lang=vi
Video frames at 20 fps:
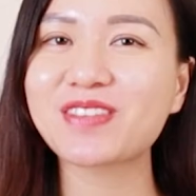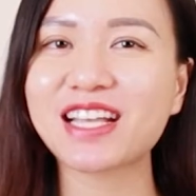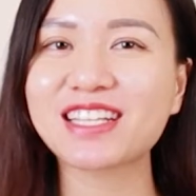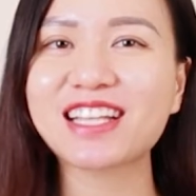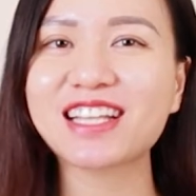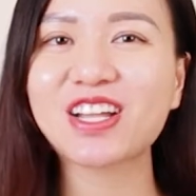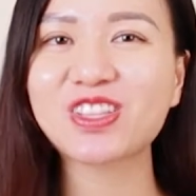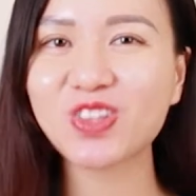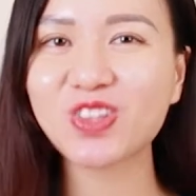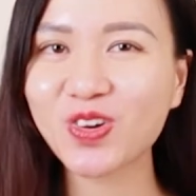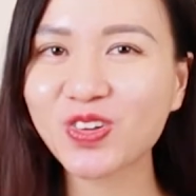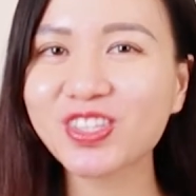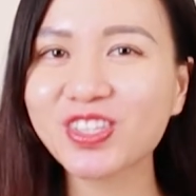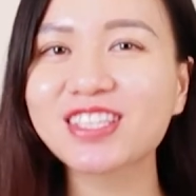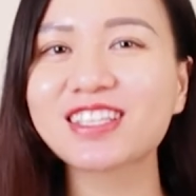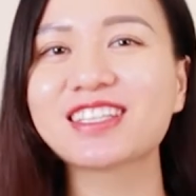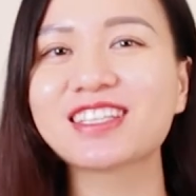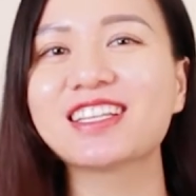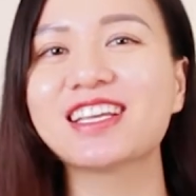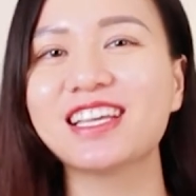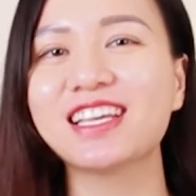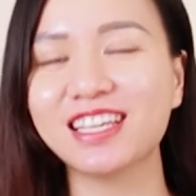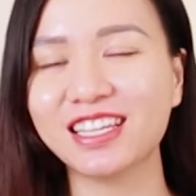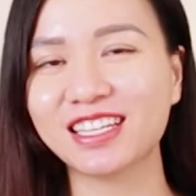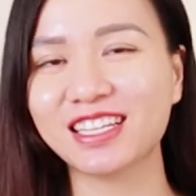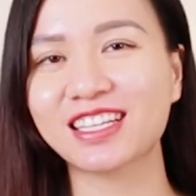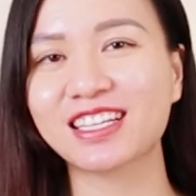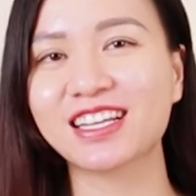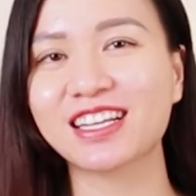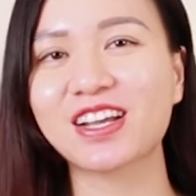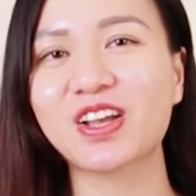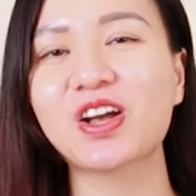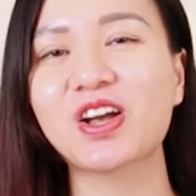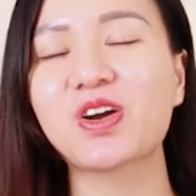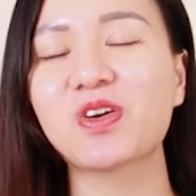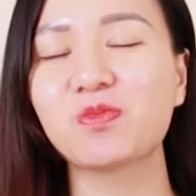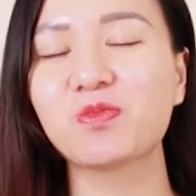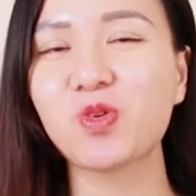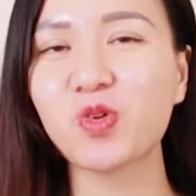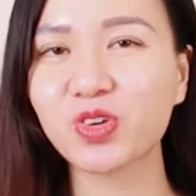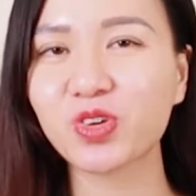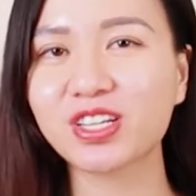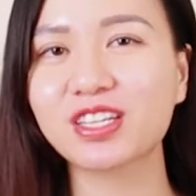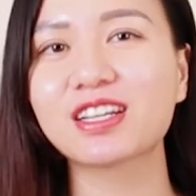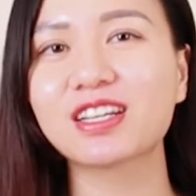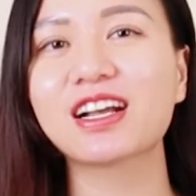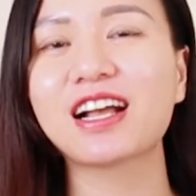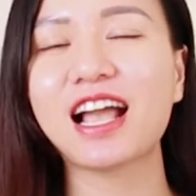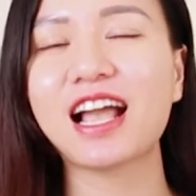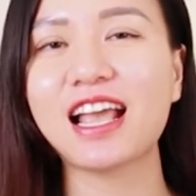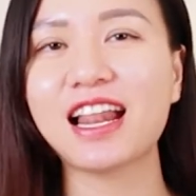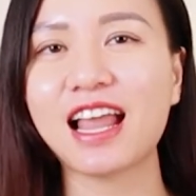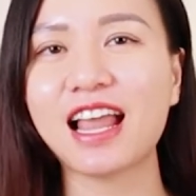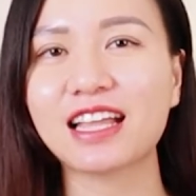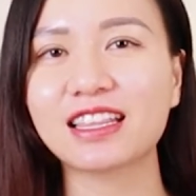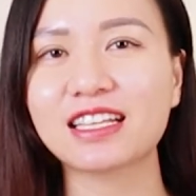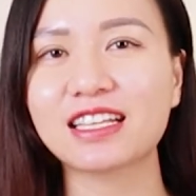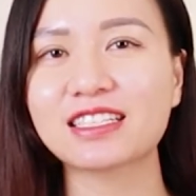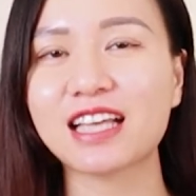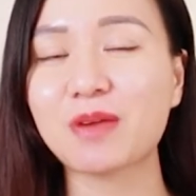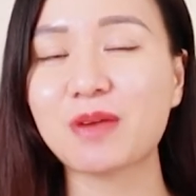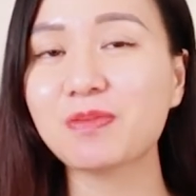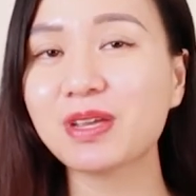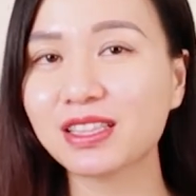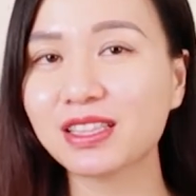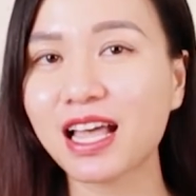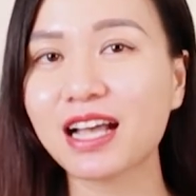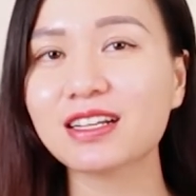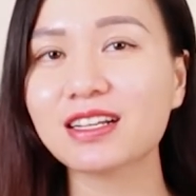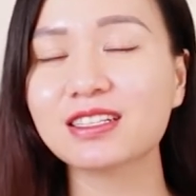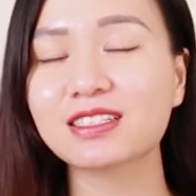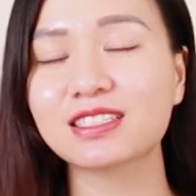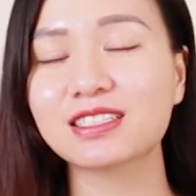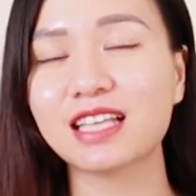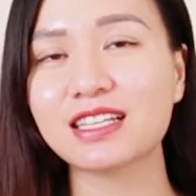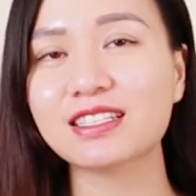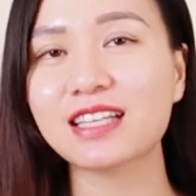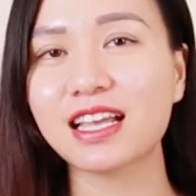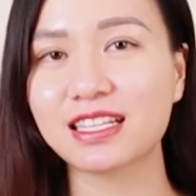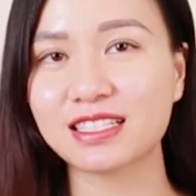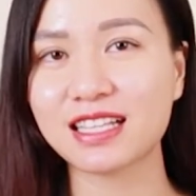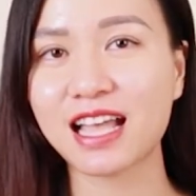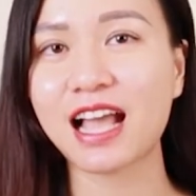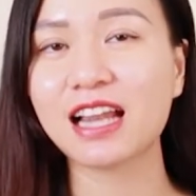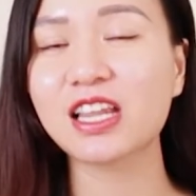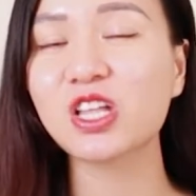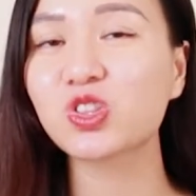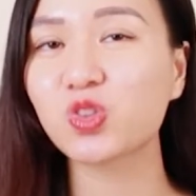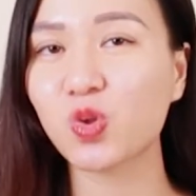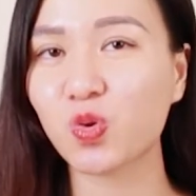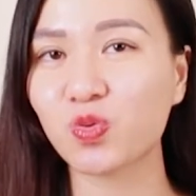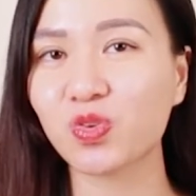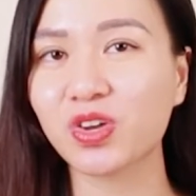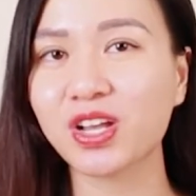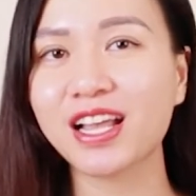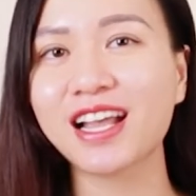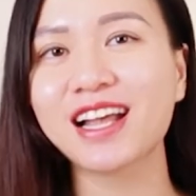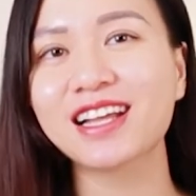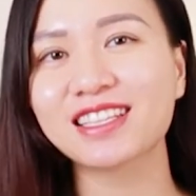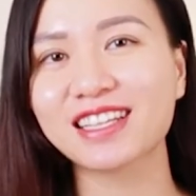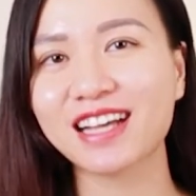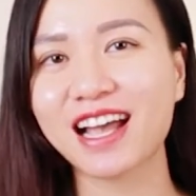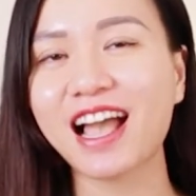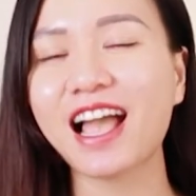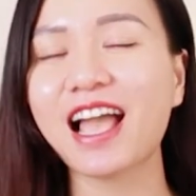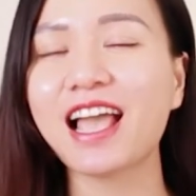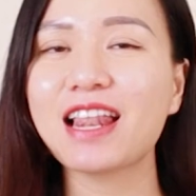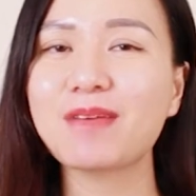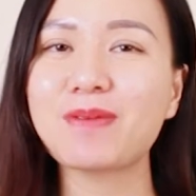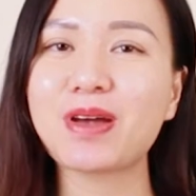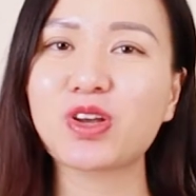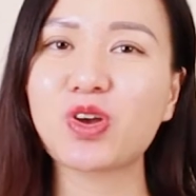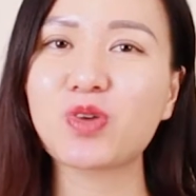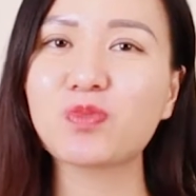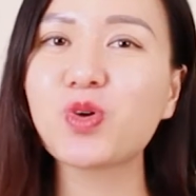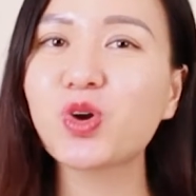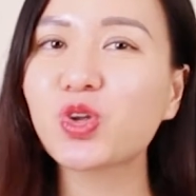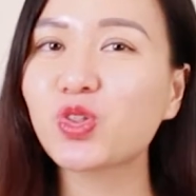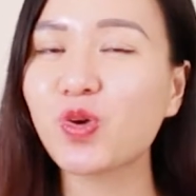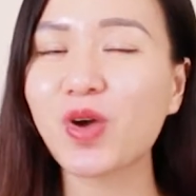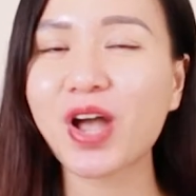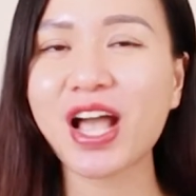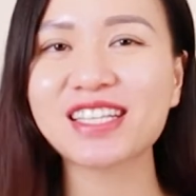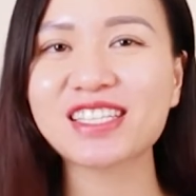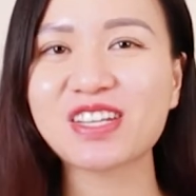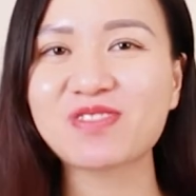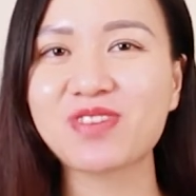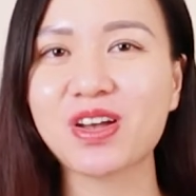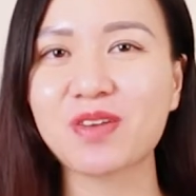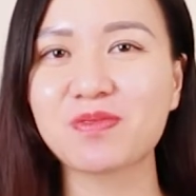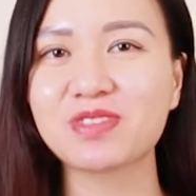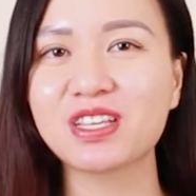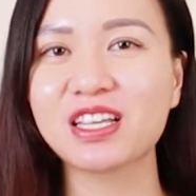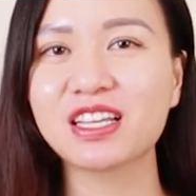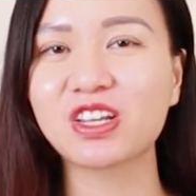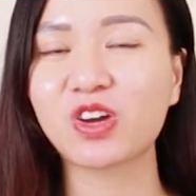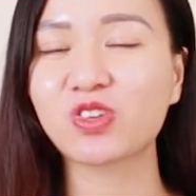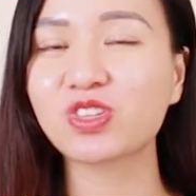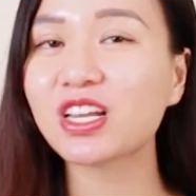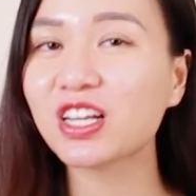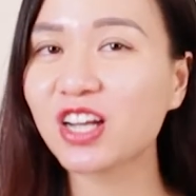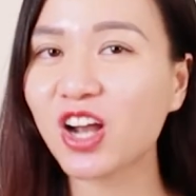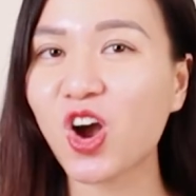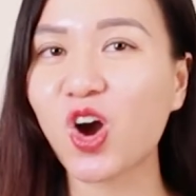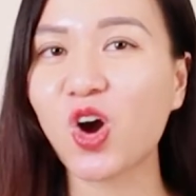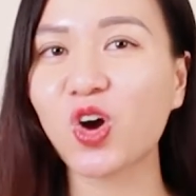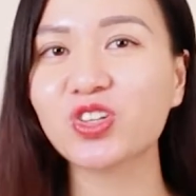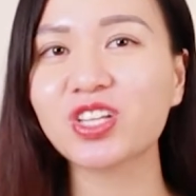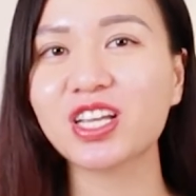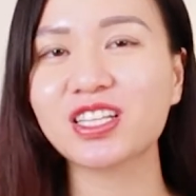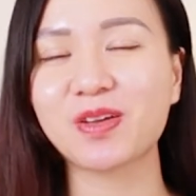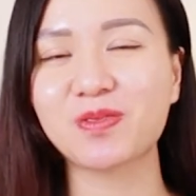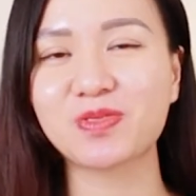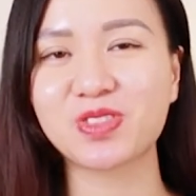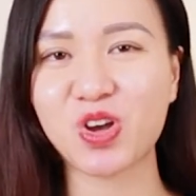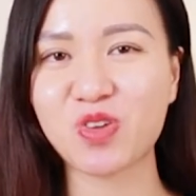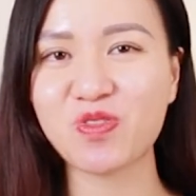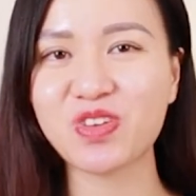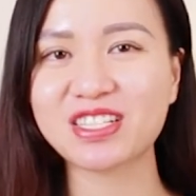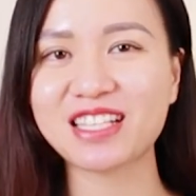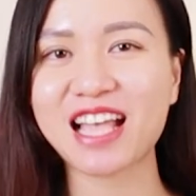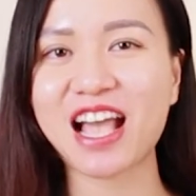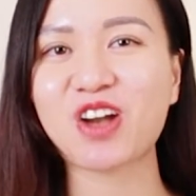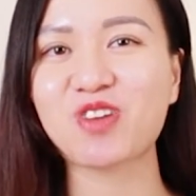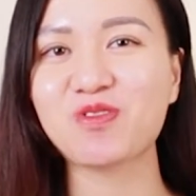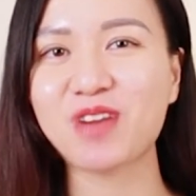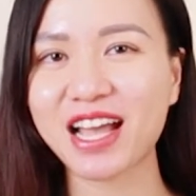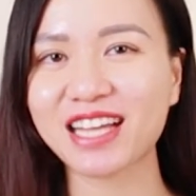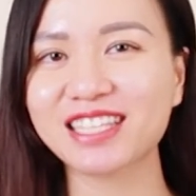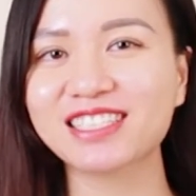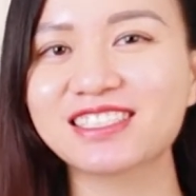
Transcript: sạch da tốt thì mụn hay là tình trạng bít tắc sẽ xảy ra liên tục. Thứ hai là bạn có bôi thoa sản phẩm gì nó rất khó có thể thẩm thấu vào da của bạn.